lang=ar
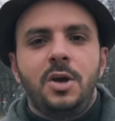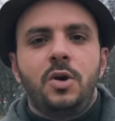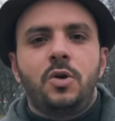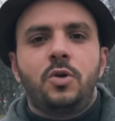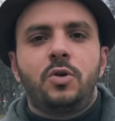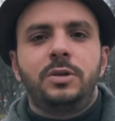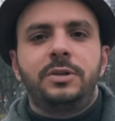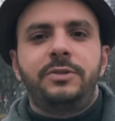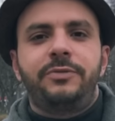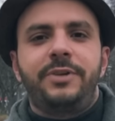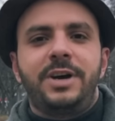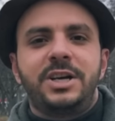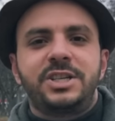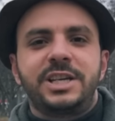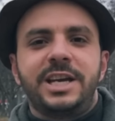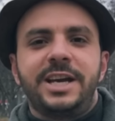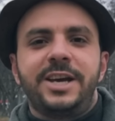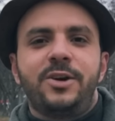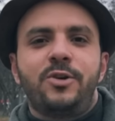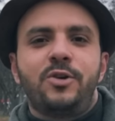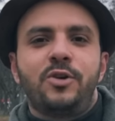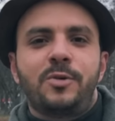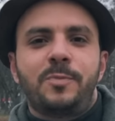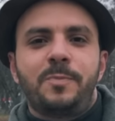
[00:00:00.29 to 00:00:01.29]

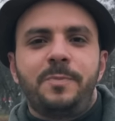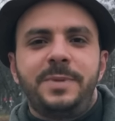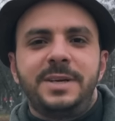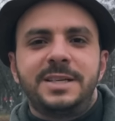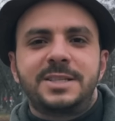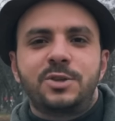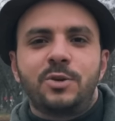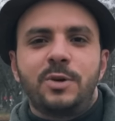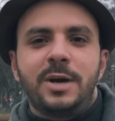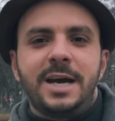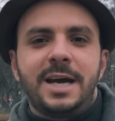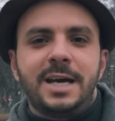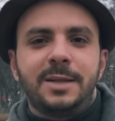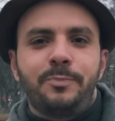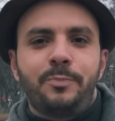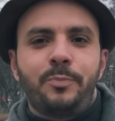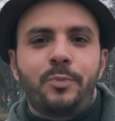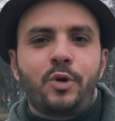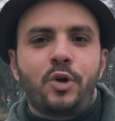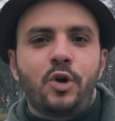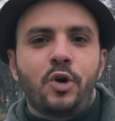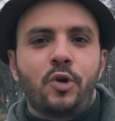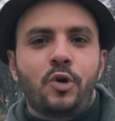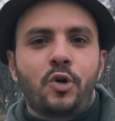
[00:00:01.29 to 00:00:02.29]
اود بيسو هات
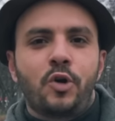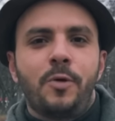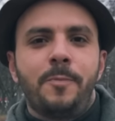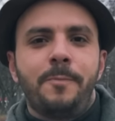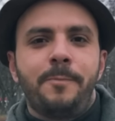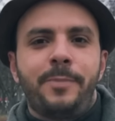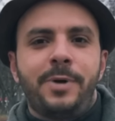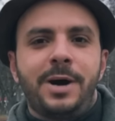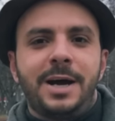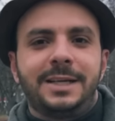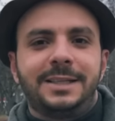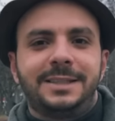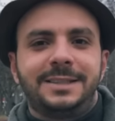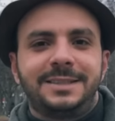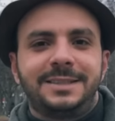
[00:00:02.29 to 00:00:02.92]
بروجروم بان